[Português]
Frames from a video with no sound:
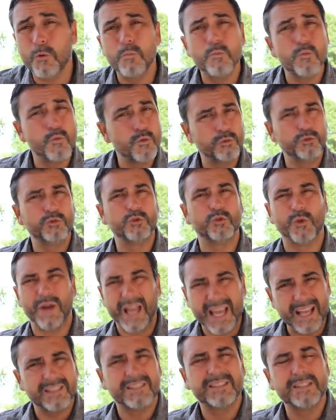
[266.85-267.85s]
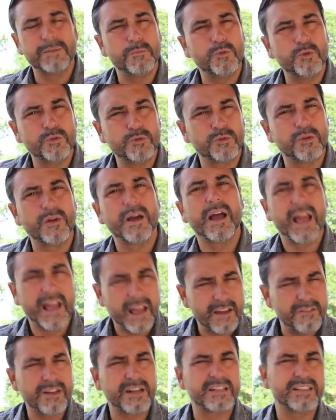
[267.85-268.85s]
O mundo, esse mundo,
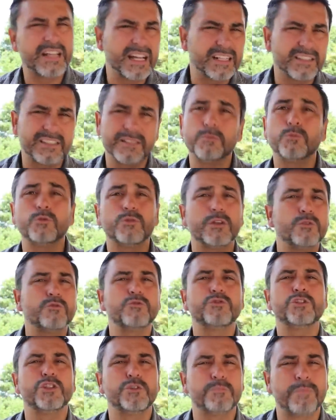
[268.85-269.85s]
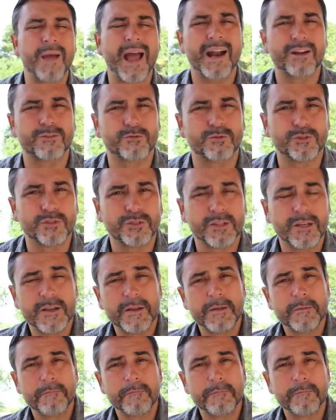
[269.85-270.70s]
é verdade, esse mundo é dos espertos.